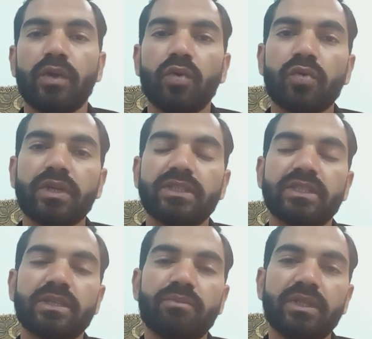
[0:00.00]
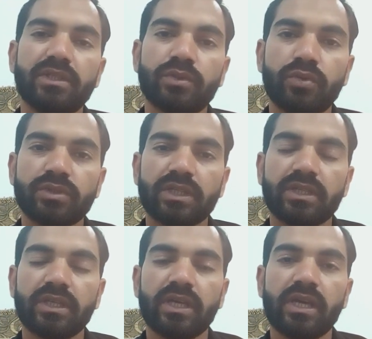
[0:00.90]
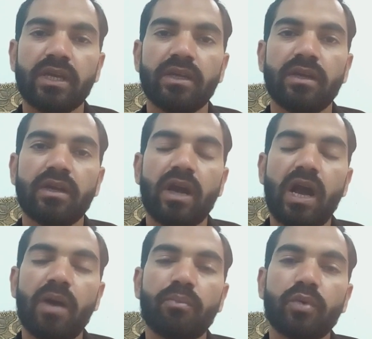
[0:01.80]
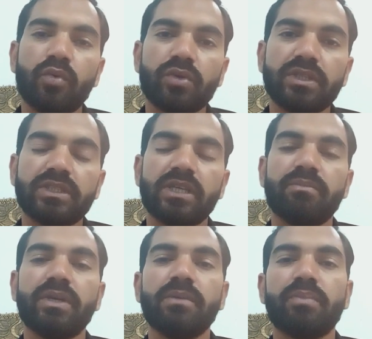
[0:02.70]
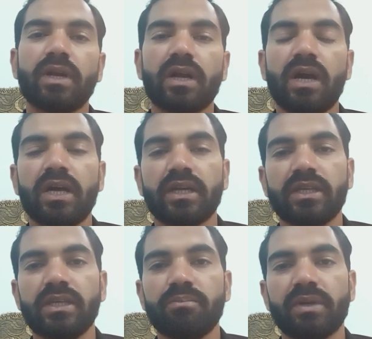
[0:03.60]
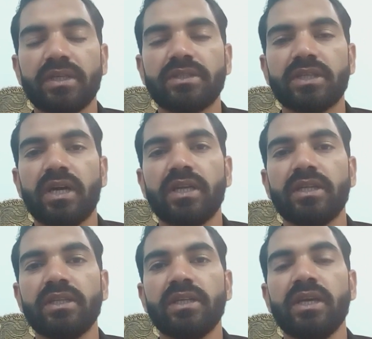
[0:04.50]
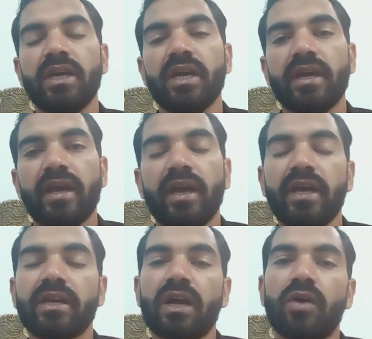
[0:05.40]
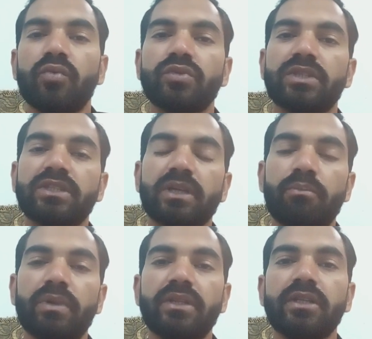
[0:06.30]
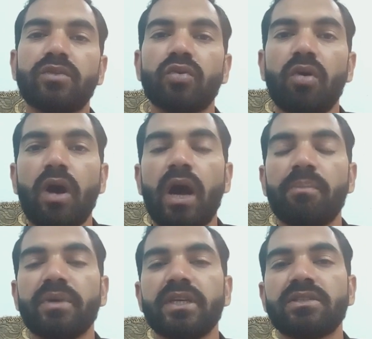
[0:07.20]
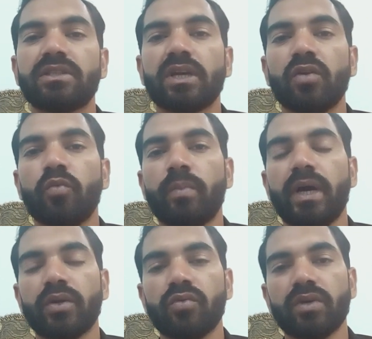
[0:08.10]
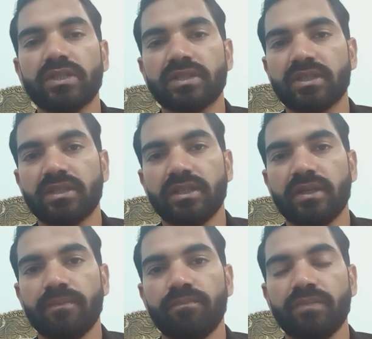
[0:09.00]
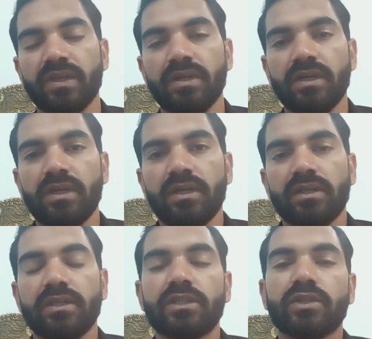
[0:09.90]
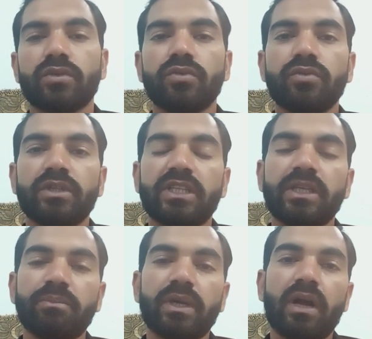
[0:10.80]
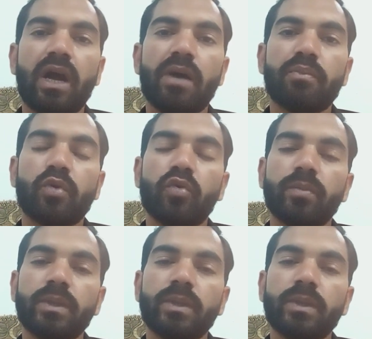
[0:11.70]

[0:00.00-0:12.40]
नौकरी से संबंधित हो सकते हैं आपको किसी भी प्रकार की परेशानी है राहु से संबंधित तो आप इस सरल उपाय को कर सकते हैं दर्शकों नदी पर आप कोई